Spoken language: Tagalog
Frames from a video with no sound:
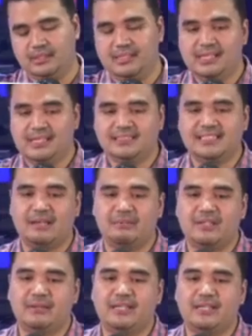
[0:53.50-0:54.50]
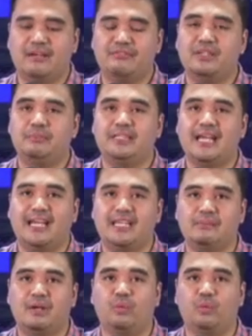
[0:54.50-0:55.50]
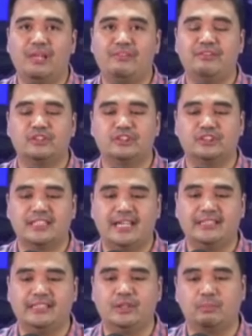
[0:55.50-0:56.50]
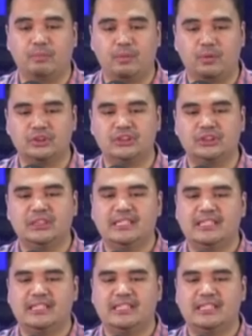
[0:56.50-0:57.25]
Sinabi naman ng ah, Philippine Animal Welfare Society o POS